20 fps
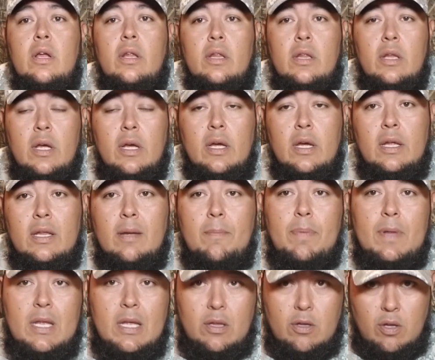eh,
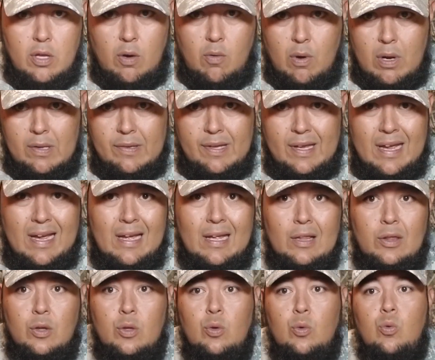dependiendo de cuál sea
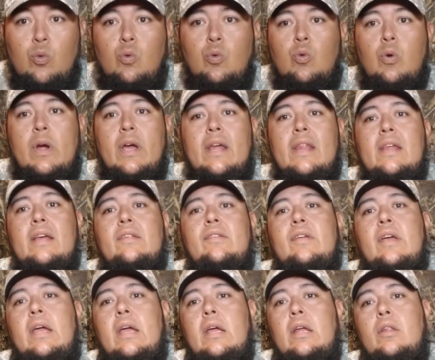tu
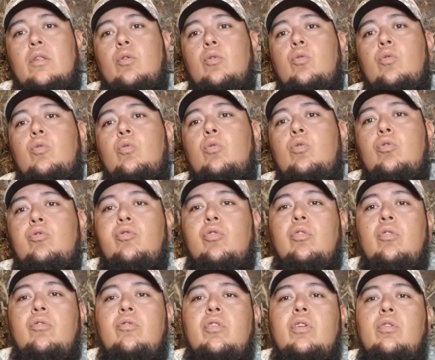EDC, tu
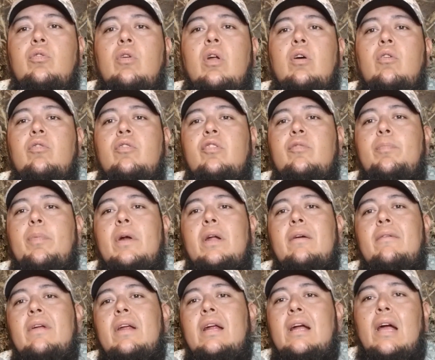uso, si tú la usas
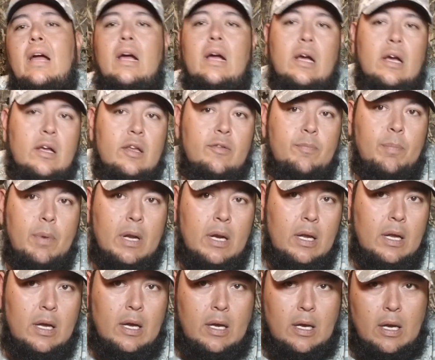para abrir cajas,
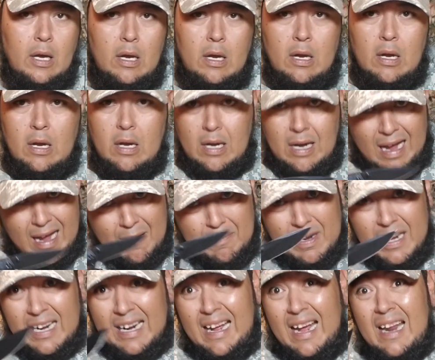para
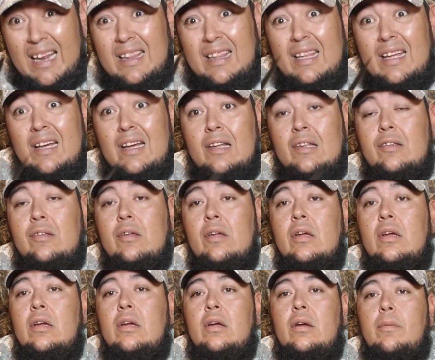abrir cartas,
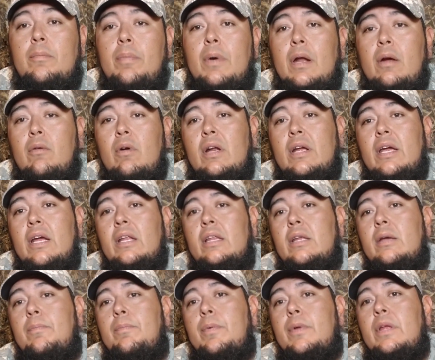para cualquier
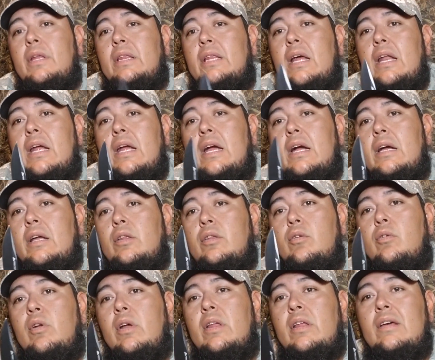tipo de tarea que
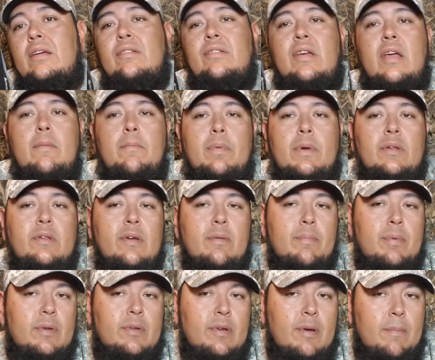tú le des, siempre,
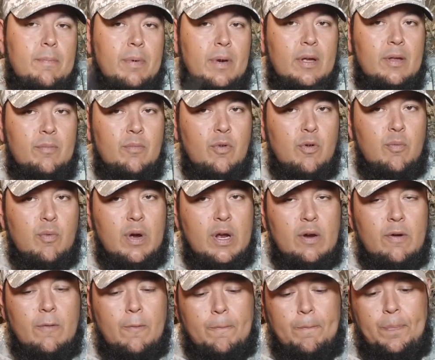siempre, siempre es muy
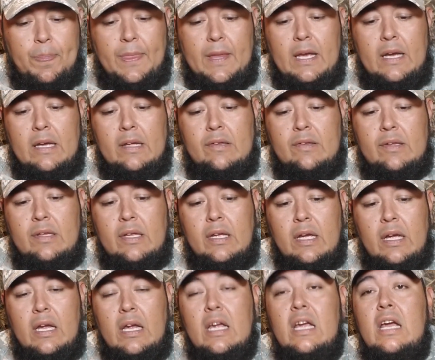bueno
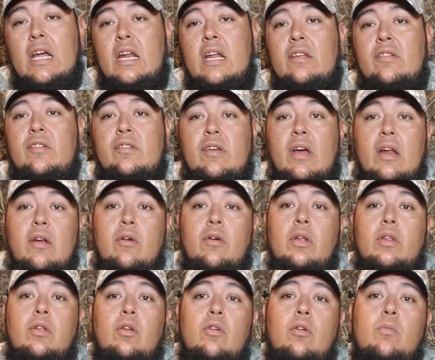este, y necesario
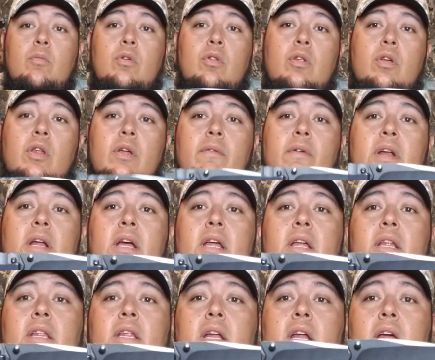y todo el mundo debería
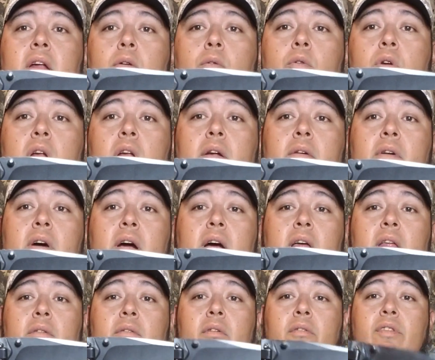de tener una
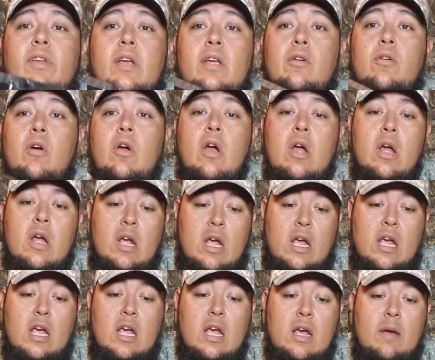navaja de bolsillo,
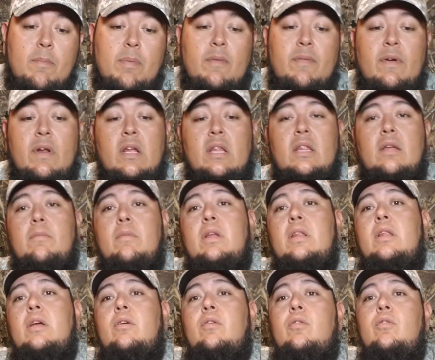eh,
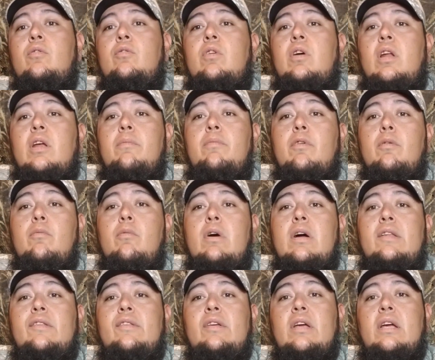preferentemente con un clip como
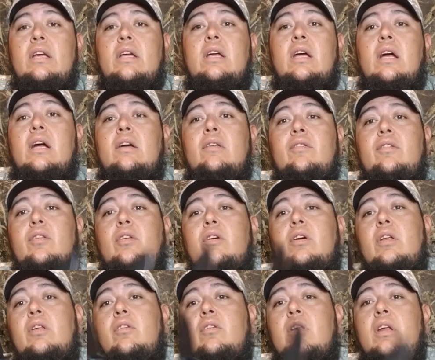este, que ya casi
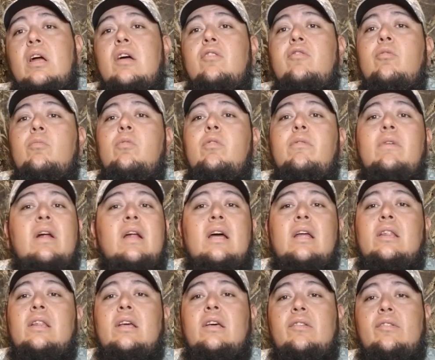todas lo traen, son muy
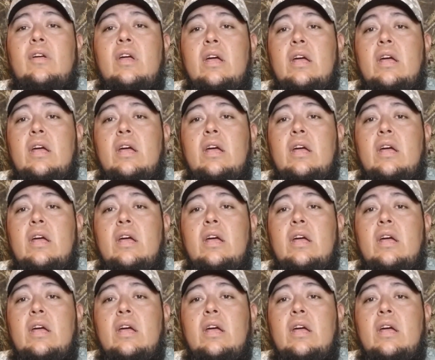baratas,